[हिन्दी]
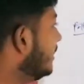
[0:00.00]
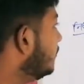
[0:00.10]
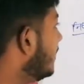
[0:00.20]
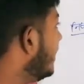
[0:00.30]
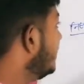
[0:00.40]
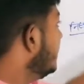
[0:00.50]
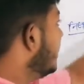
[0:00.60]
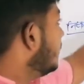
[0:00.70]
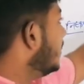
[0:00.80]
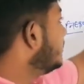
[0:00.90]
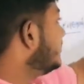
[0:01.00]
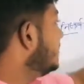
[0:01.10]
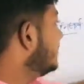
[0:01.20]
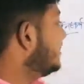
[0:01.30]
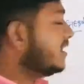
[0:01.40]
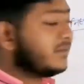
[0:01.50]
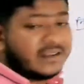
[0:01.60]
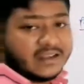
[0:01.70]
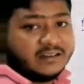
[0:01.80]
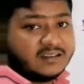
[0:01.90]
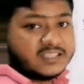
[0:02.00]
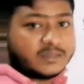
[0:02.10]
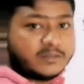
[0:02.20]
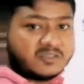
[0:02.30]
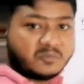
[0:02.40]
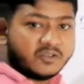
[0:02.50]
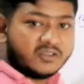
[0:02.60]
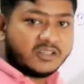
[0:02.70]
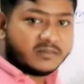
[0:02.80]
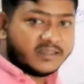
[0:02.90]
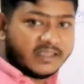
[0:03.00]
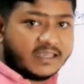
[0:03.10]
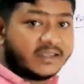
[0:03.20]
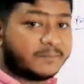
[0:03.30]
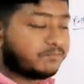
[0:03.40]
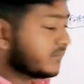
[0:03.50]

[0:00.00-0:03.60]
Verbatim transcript: स्टार्ट हो रहा है पॉजिटिव स्टेटमेंट का री स्टेटमेंट तो पॉजिटिव है ये है